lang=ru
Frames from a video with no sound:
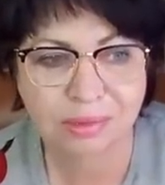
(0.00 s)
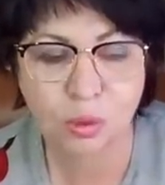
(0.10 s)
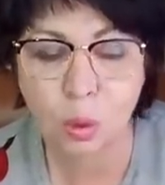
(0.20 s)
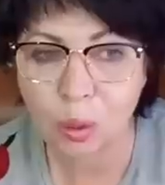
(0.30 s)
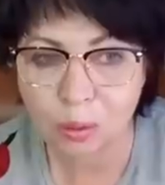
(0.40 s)

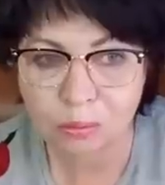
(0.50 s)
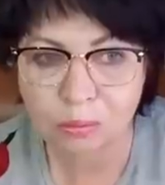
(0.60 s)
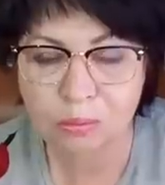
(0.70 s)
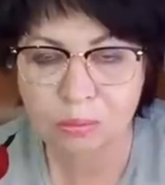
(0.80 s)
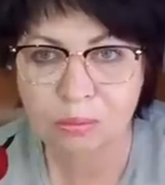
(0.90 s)
но
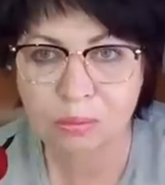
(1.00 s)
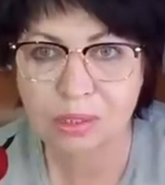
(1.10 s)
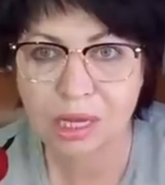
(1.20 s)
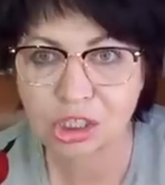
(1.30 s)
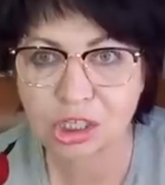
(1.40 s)

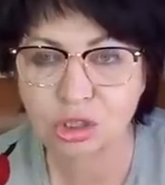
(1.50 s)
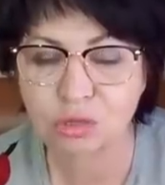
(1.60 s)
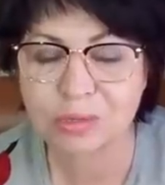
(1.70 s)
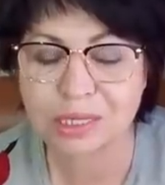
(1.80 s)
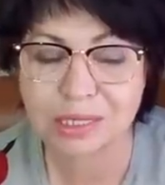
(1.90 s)
также
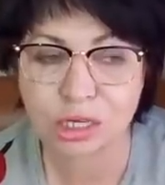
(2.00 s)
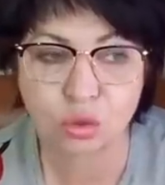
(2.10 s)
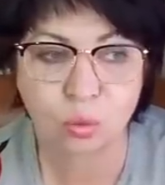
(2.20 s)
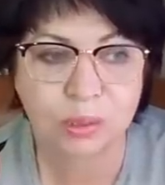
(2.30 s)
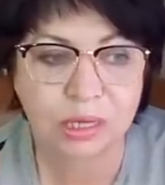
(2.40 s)
хочу вам
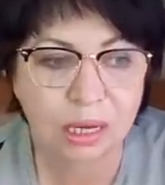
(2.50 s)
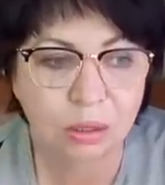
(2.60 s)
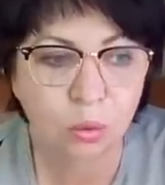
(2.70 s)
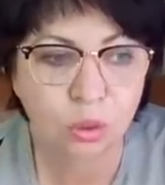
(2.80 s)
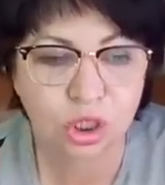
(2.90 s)
сказать, что
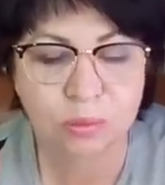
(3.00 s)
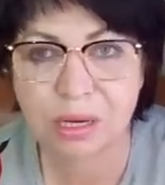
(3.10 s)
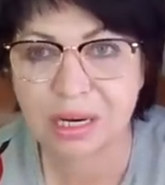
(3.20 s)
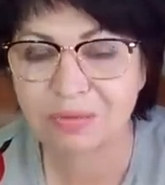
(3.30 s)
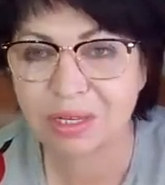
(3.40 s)
пила очень
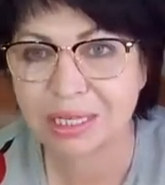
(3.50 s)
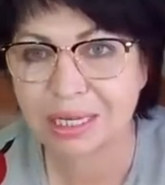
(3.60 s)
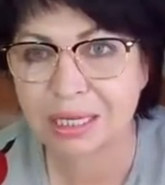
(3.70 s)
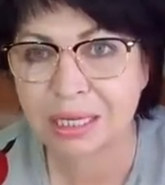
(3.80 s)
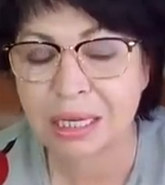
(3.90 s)
мало
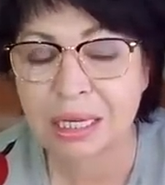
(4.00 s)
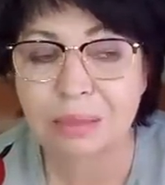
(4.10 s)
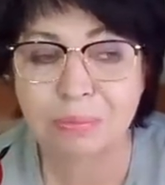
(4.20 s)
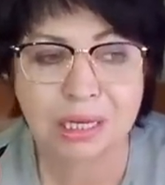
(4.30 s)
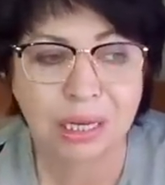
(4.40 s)
воды,
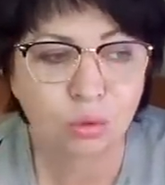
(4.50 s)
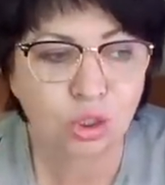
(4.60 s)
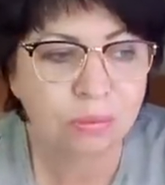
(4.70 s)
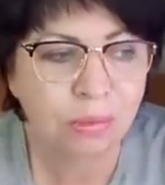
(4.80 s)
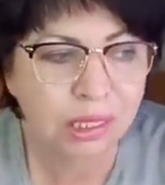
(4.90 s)
пила
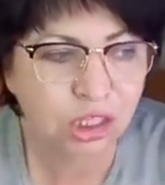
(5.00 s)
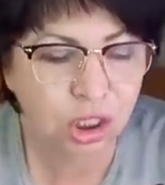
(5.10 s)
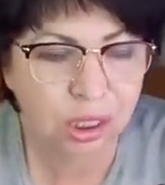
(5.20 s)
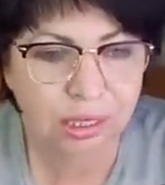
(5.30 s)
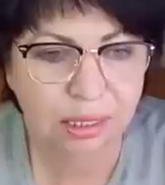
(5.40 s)
очень мало
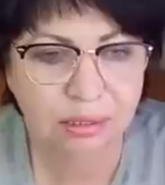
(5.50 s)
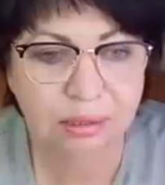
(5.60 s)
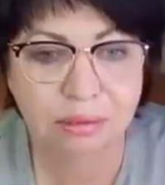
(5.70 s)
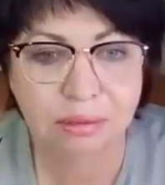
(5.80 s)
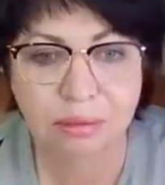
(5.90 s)
чая.
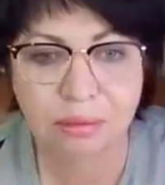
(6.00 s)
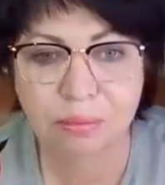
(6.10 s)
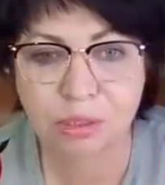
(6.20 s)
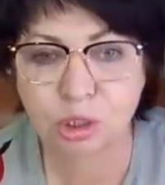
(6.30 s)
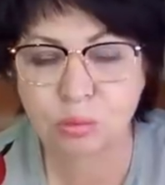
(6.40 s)

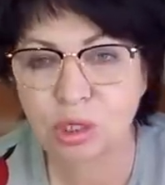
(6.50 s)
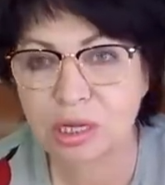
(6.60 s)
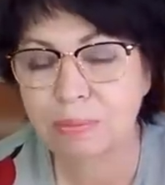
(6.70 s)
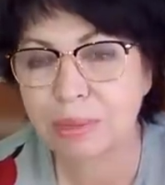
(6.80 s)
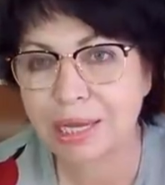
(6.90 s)
Э,
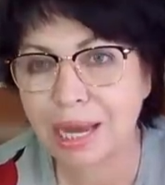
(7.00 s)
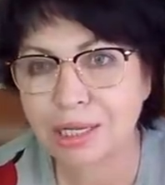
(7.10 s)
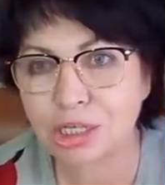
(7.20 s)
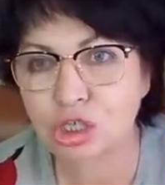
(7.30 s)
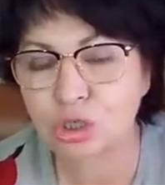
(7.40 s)
почему-то я
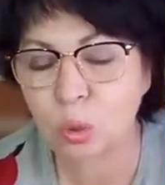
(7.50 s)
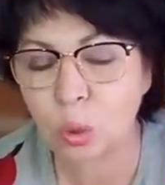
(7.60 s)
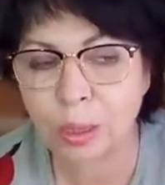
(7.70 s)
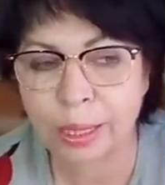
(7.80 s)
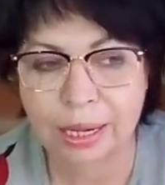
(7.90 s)
боялась,
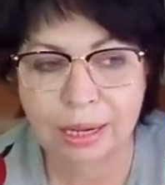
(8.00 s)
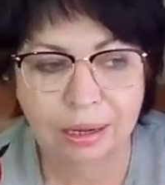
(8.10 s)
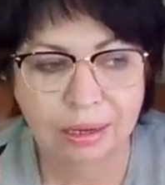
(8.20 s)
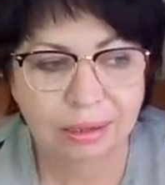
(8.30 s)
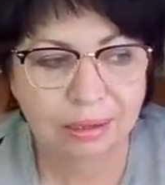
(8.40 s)
что
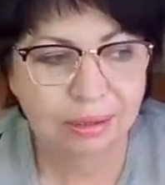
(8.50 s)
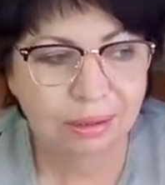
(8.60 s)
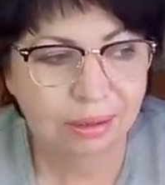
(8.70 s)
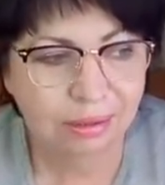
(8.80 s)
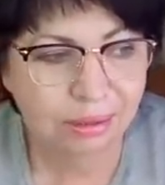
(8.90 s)

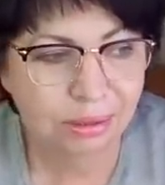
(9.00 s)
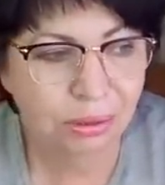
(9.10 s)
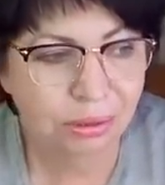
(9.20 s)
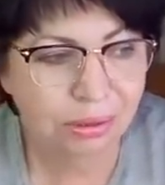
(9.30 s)
э,